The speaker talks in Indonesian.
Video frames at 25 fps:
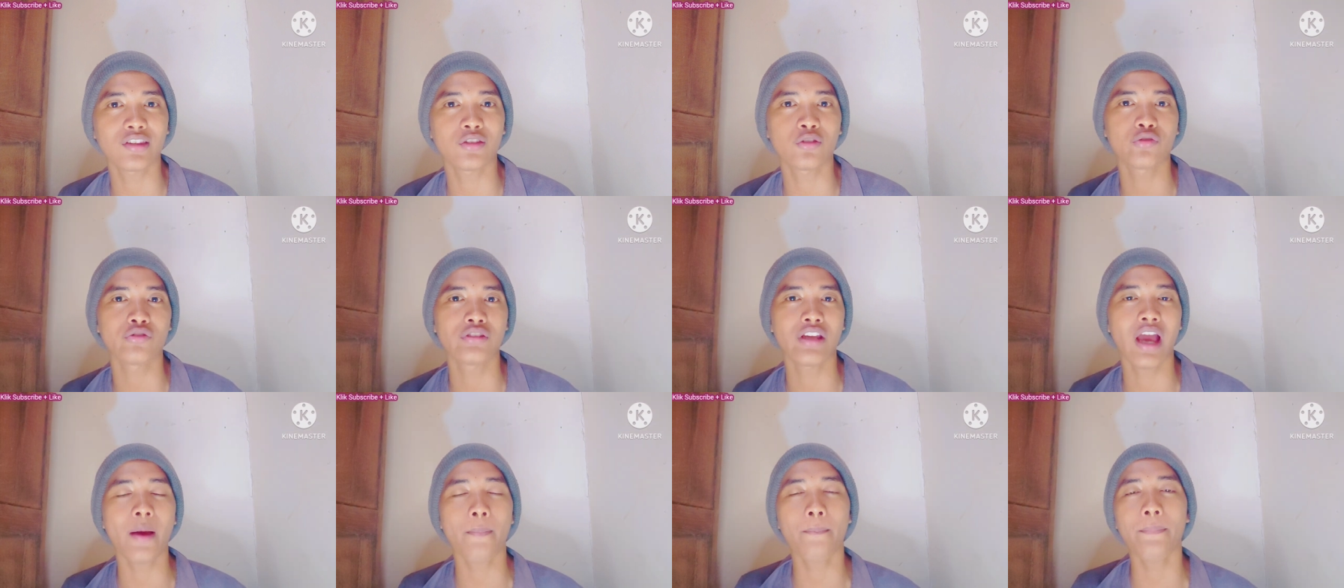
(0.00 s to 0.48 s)

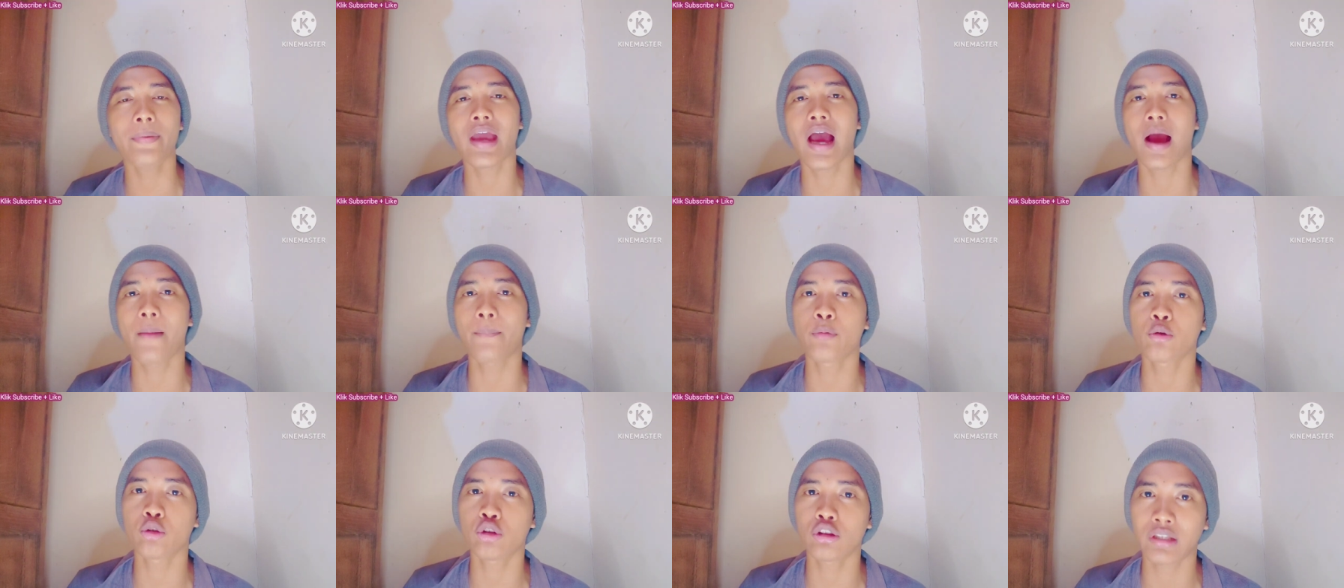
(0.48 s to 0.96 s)
tentunya
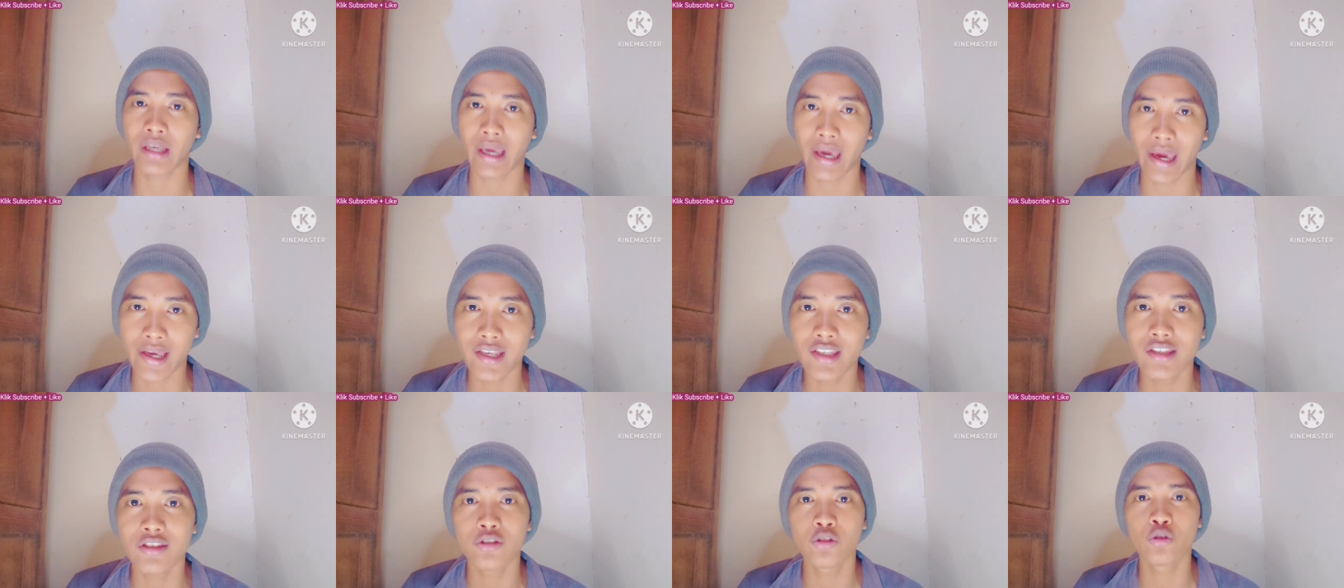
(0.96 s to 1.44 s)
pihak
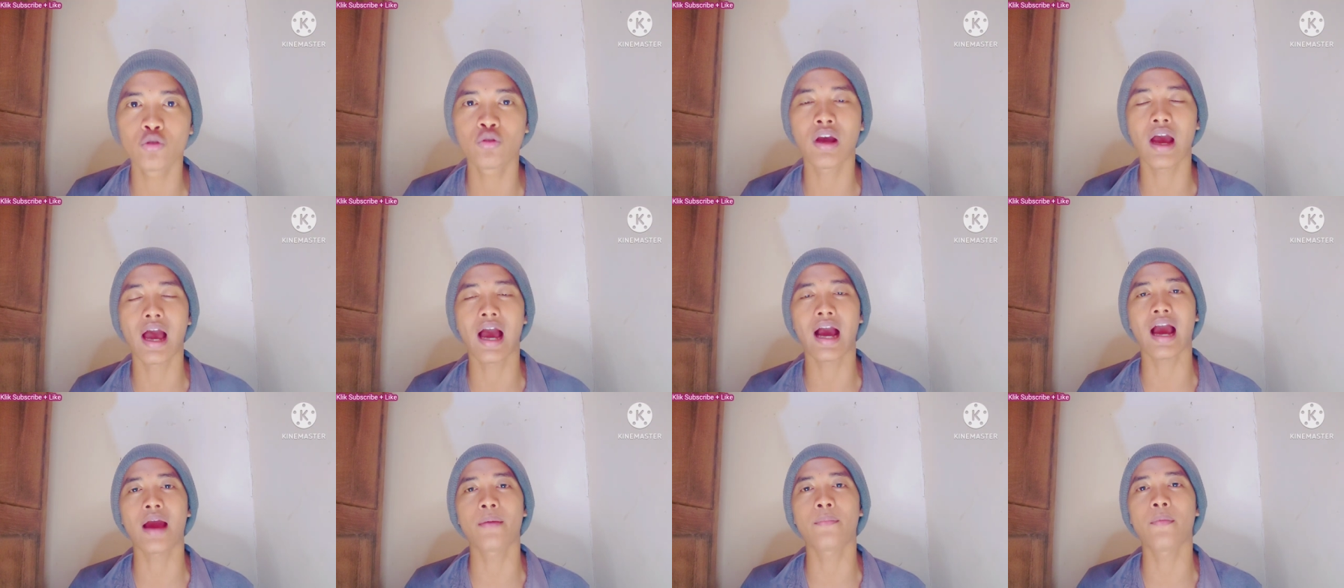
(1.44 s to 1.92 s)
podcast
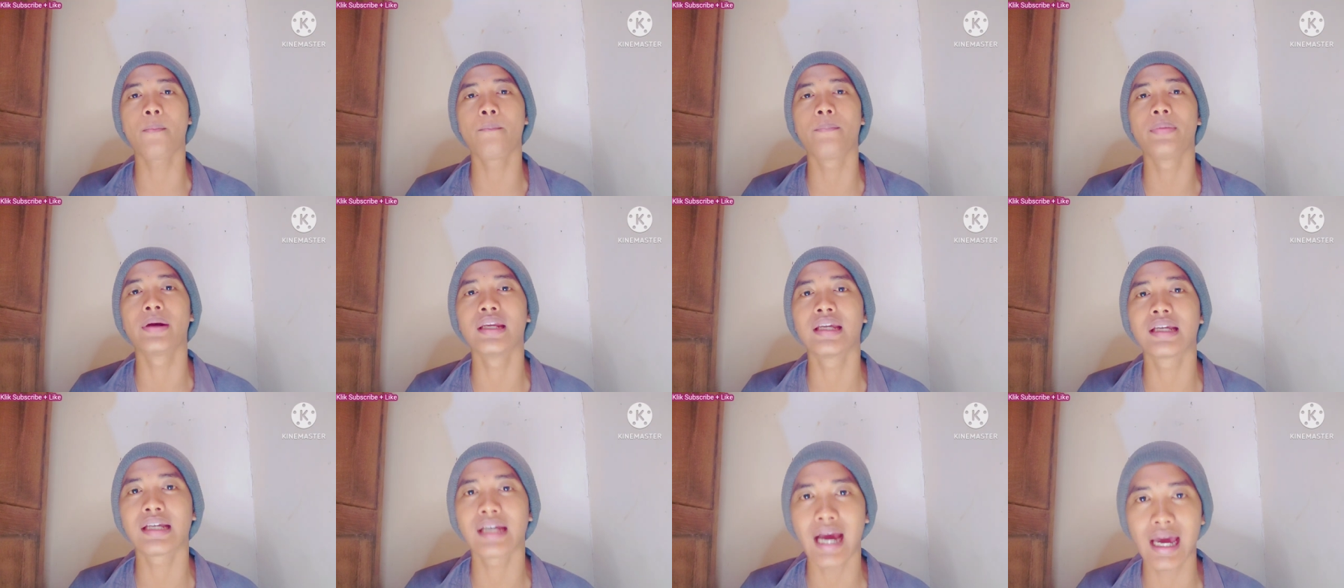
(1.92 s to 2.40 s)
juga akan
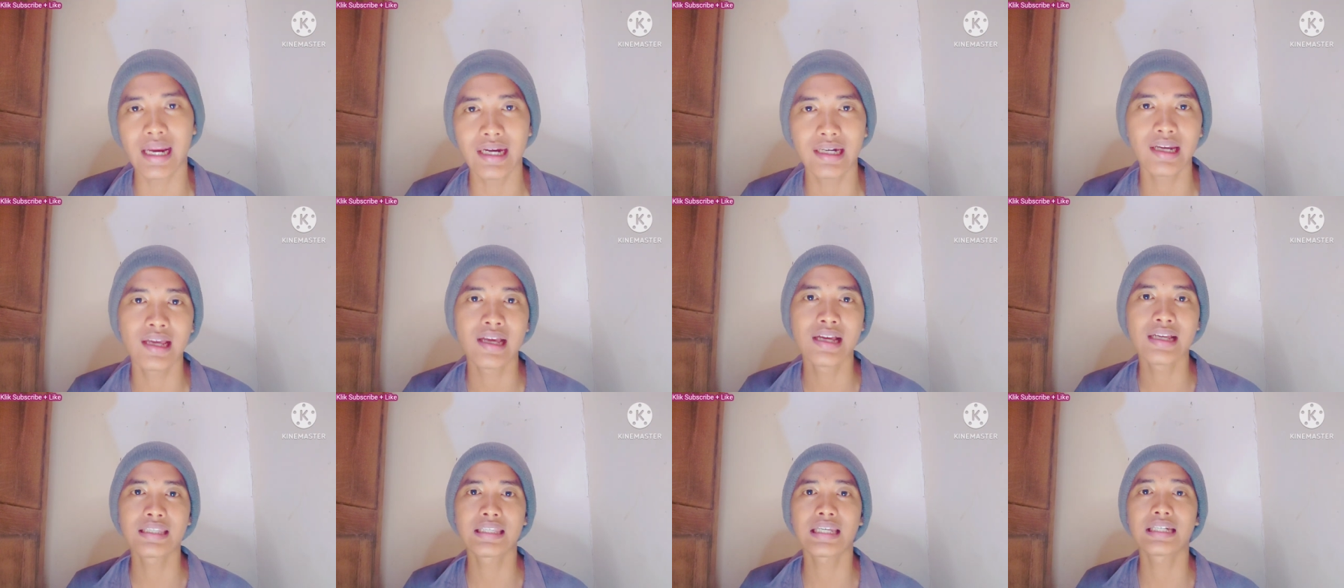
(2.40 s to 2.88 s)
memberikan
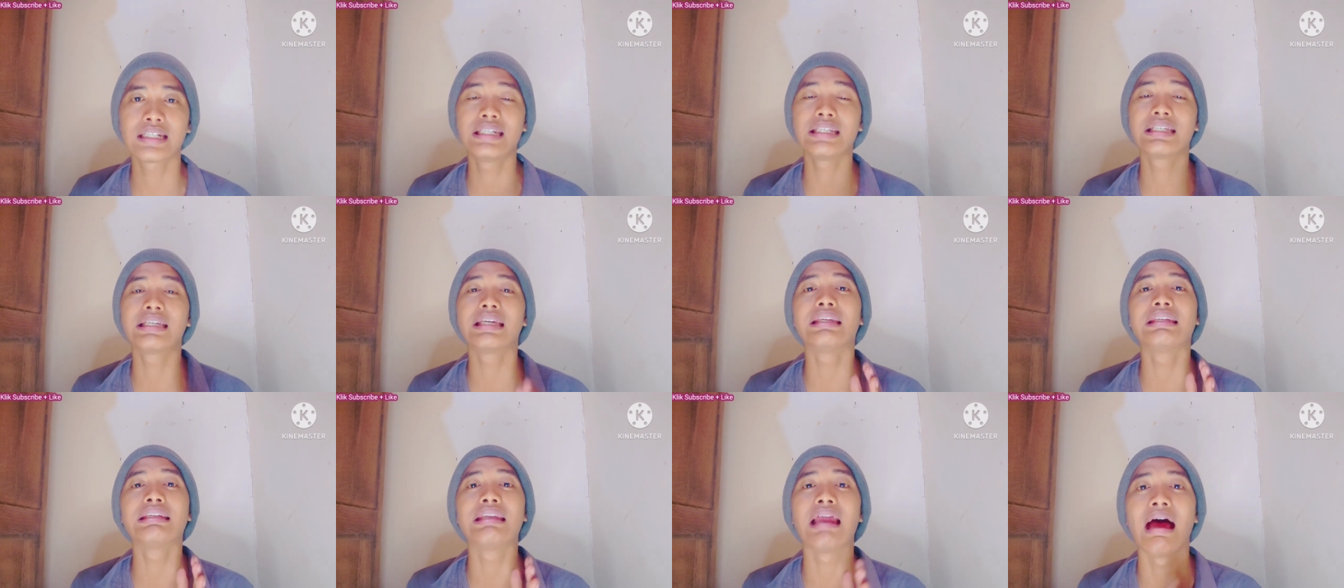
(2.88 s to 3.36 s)

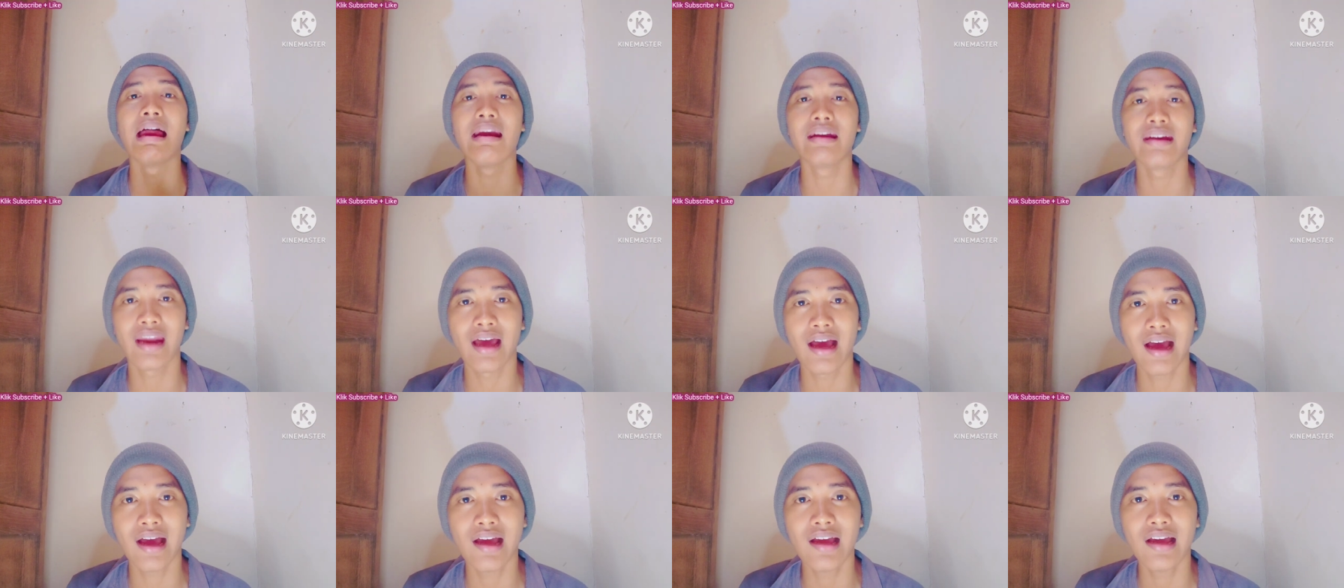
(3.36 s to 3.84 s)
sedikit
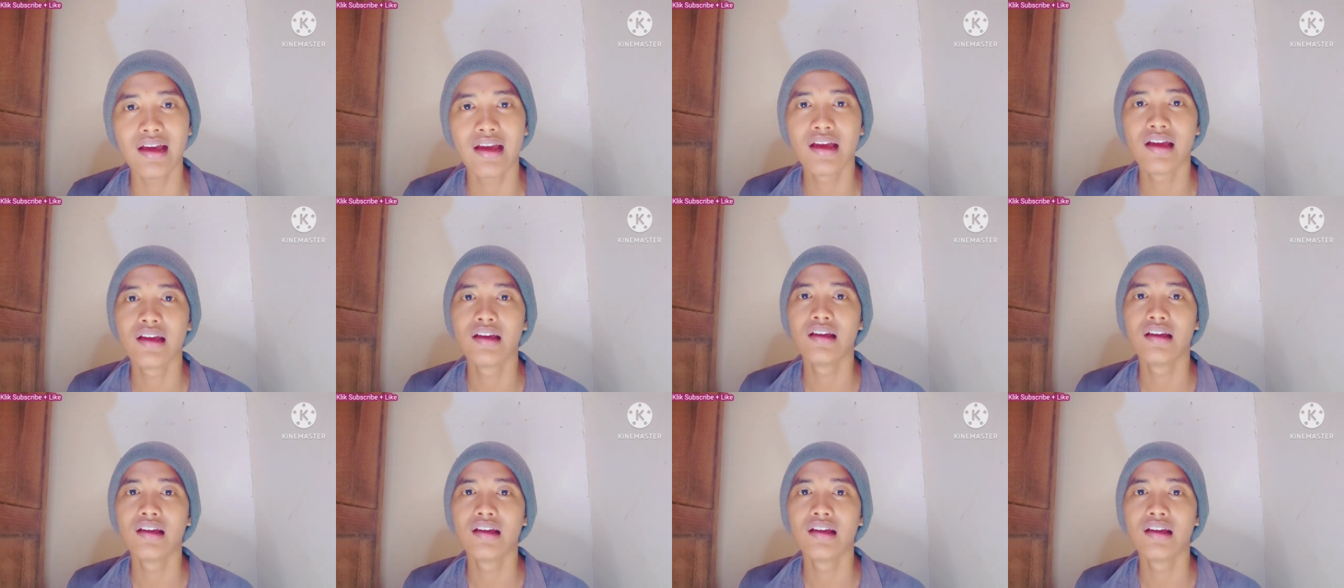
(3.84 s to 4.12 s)
dana